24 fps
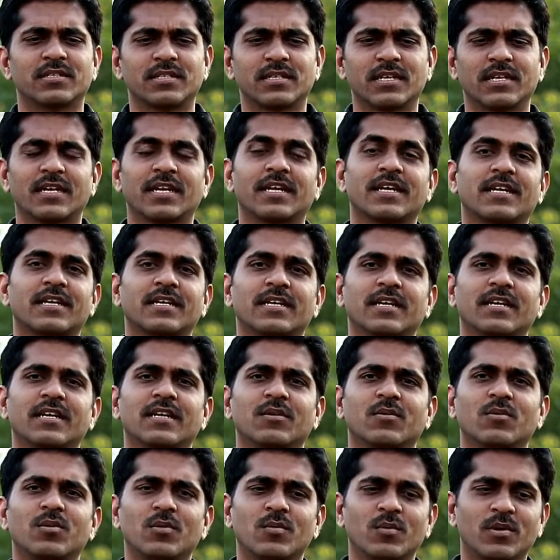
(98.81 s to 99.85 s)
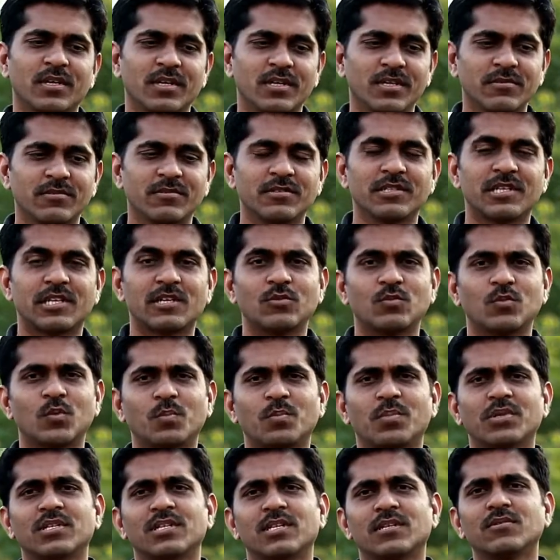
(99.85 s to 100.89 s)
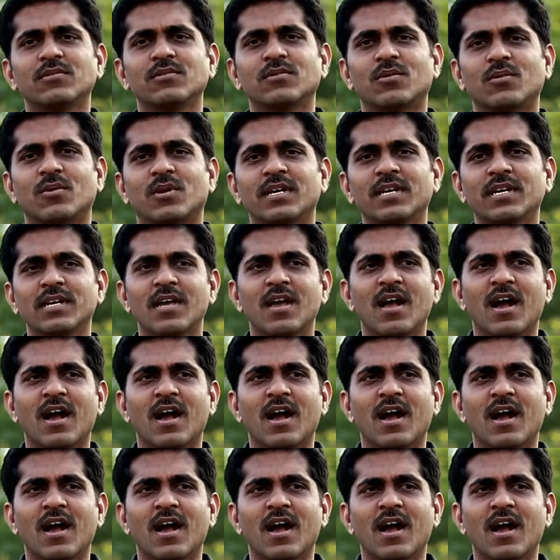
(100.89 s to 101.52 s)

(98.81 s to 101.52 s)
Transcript: சில நேரங்களில் ஒரு ஒரு இருபது தடவை முப்பது தடவை கூட